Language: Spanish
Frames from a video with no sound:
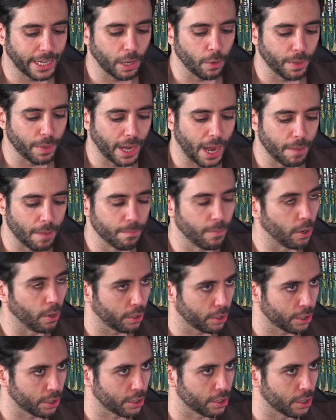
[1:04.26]
que hubieran
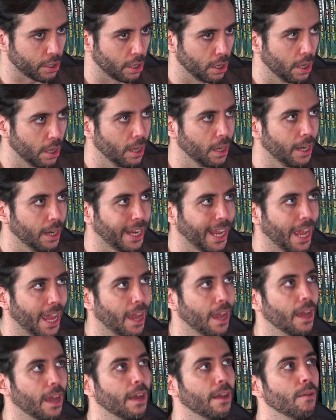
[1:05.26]
bots
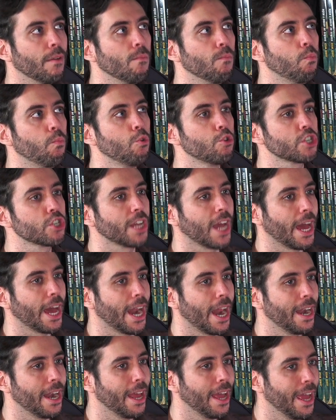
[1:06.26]
que
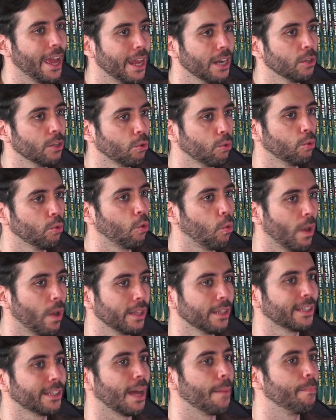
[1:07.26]
buscaran en tu
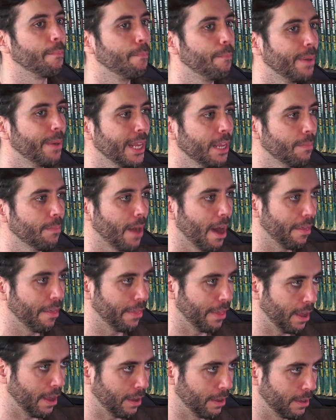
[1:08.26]
cuenta
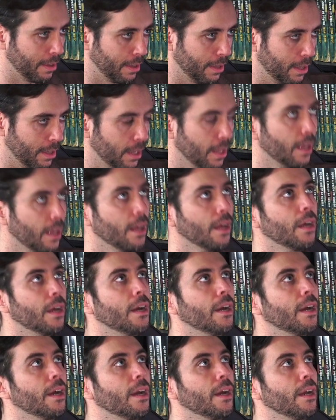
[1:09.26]
privada
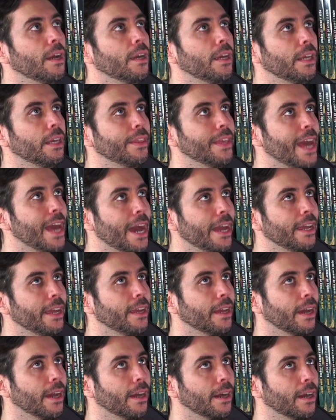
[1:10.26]
y de
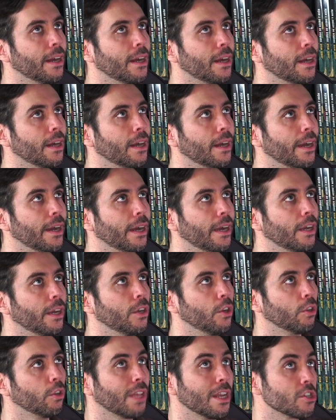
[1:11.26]
ahí
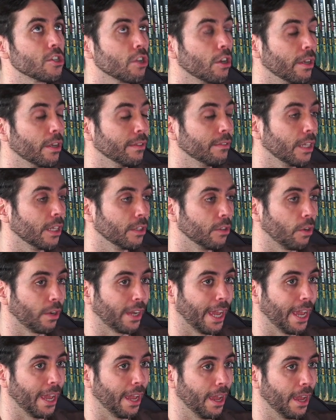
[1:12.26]
no tan solo entiendo
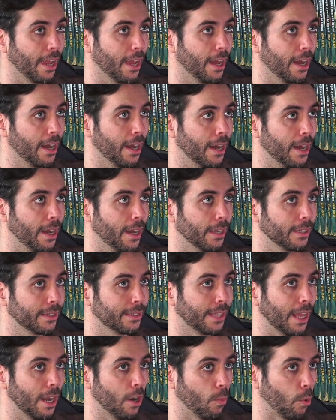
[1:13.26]
que ah,
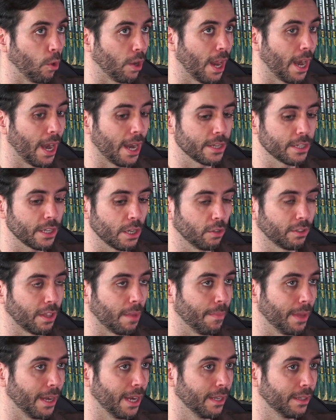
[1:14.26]
te lo borraran, sino
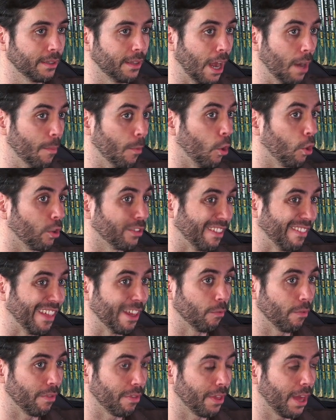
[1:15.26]
también a lo mejor te
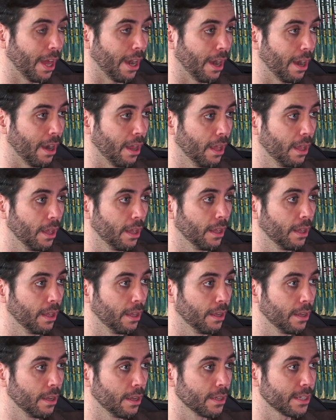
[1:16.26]
denunciaran. Claro.
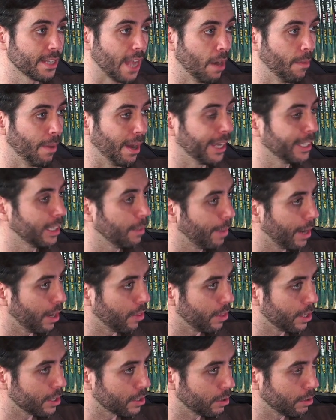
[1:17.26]
Salva, ¿qué te
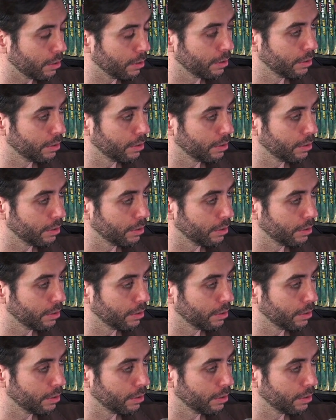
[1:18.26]
parece esto?